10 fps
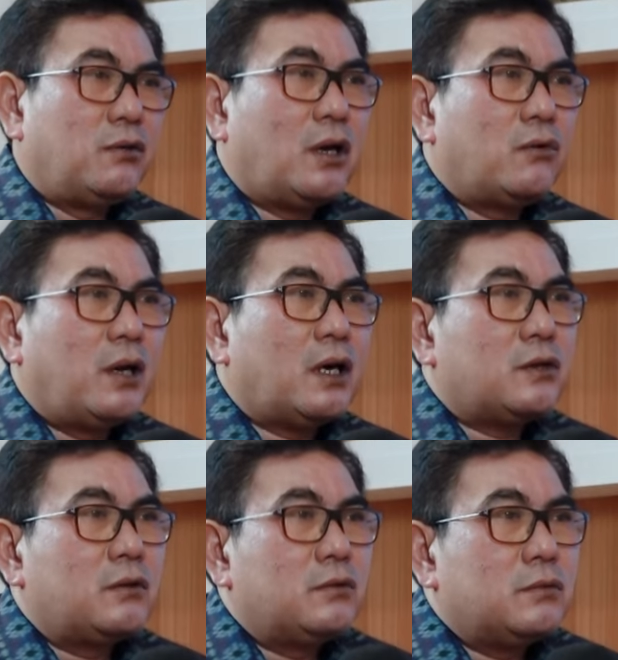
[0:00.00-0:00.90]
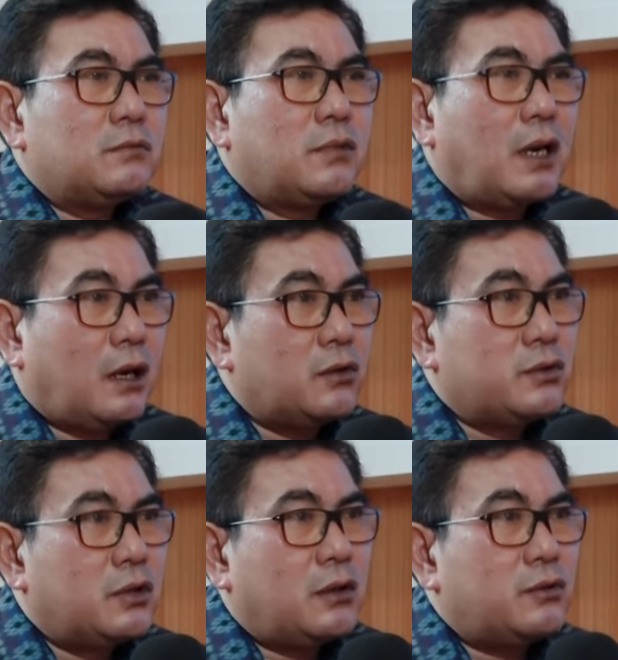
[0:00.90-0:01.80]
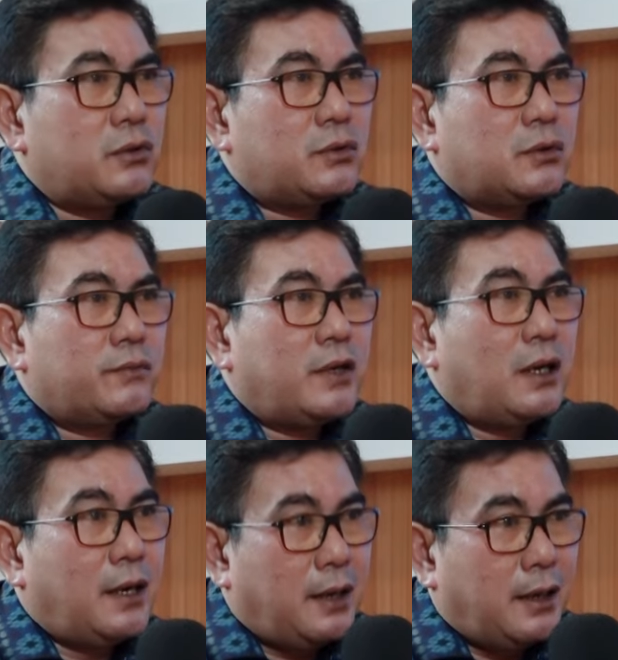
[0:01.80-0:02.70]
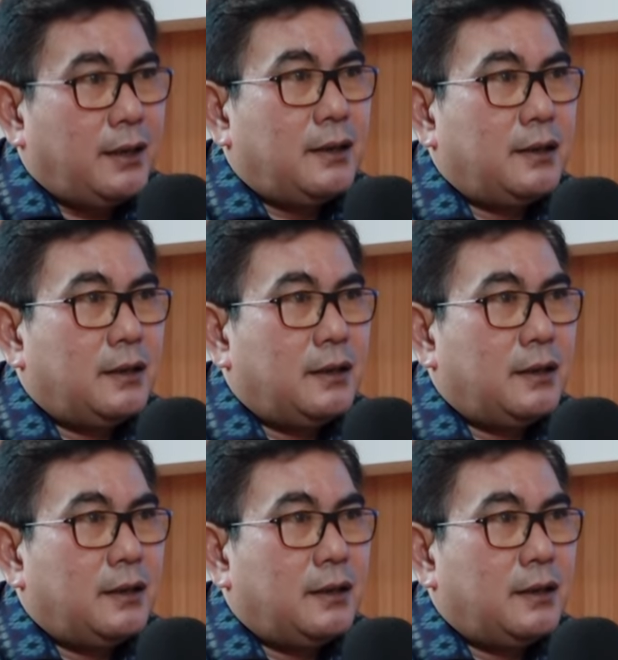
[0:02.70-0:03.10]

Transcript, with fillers: Jadi undang-undang itu iya. berlaku juga untuk penyelenggara ya.